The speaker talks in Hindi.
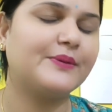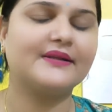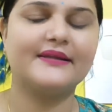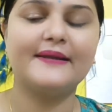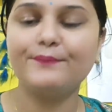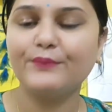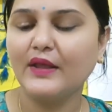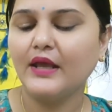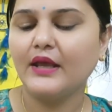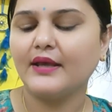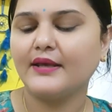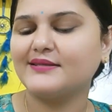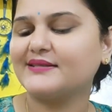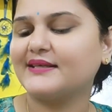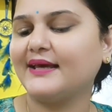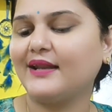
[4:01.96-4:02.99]
बात है
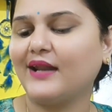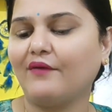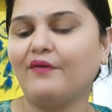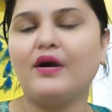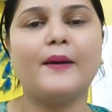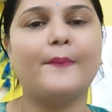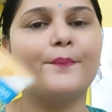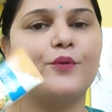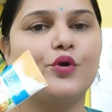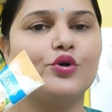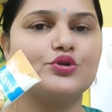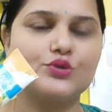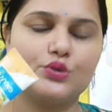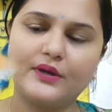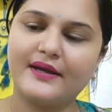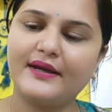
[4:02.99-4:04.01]
इसके अलावा आपको
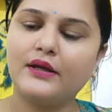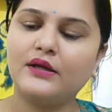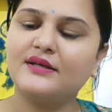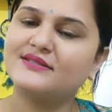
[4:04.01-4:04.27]
जो है